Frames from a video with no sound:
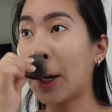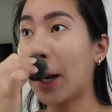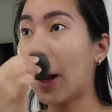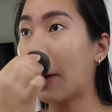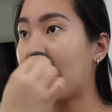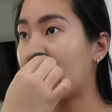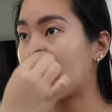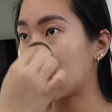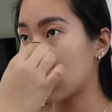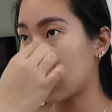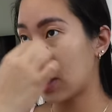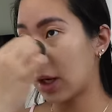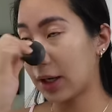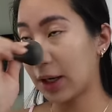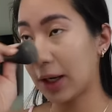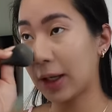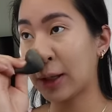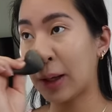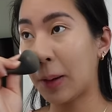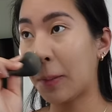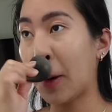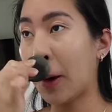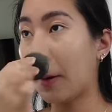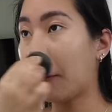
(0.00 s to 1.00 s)
las personas que
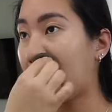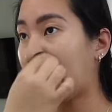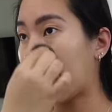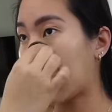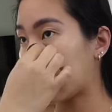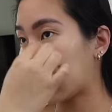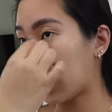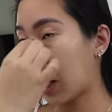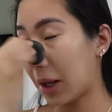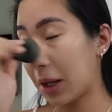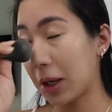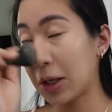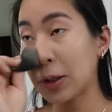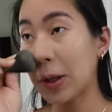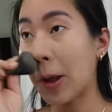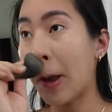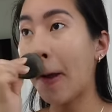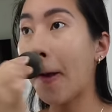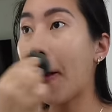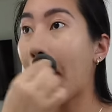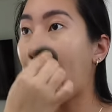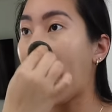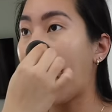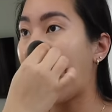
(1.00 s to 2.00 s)
estamos embarazadas
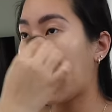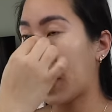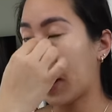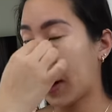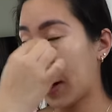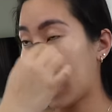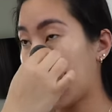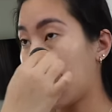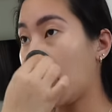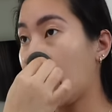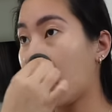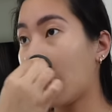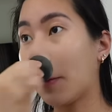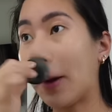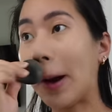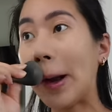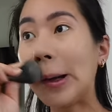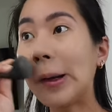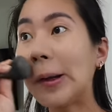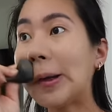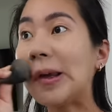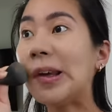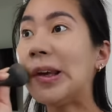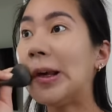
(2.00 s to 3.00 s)
es
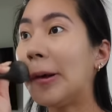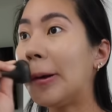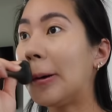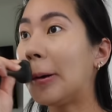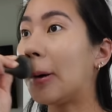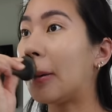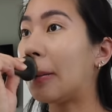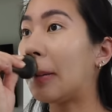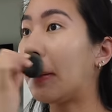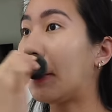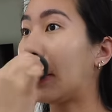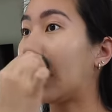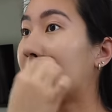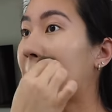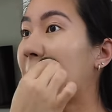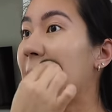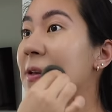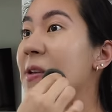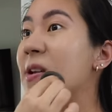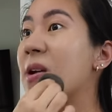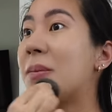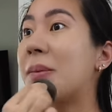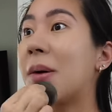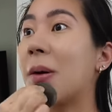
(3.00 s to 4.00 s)
normal y normalmente
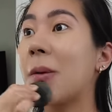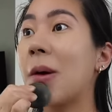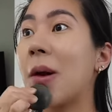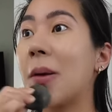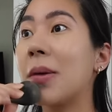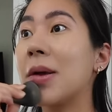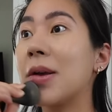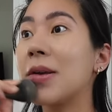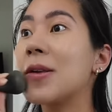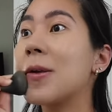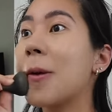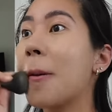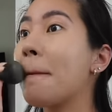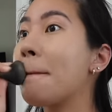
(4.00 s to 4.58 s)
siempre vuelves